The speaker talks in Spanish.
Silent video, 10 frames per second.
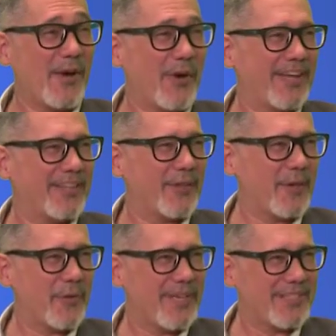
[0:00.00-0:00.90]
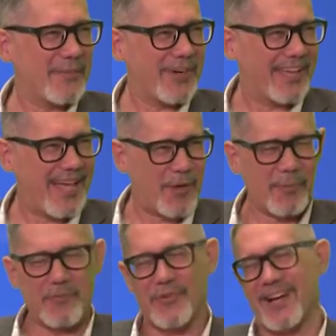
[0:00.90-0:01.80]
los escritores hubiésemos quedado
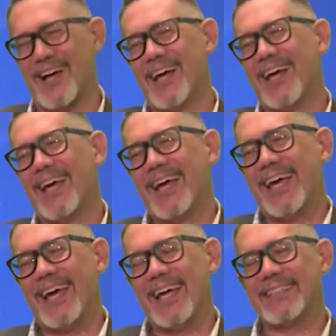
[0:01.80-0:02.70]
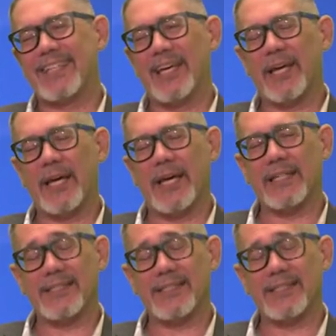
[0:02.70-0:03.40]
por fuera. Este,